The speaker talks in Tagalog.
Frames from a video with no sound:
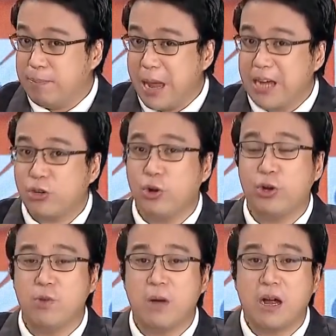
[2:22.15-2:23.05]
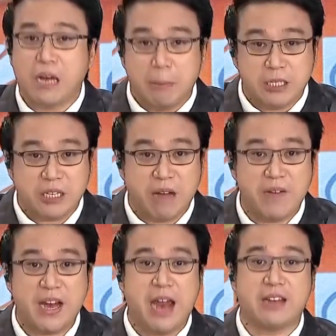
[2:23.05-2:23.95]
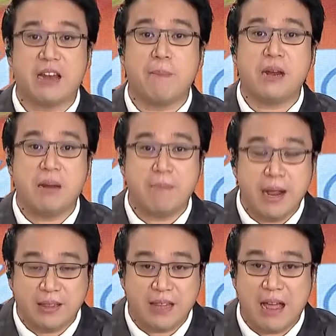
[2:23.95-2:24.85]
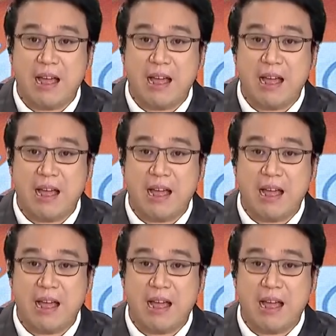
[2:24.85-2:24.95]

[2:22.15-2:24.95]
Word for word: Pero yung mga gift certificate na binibenta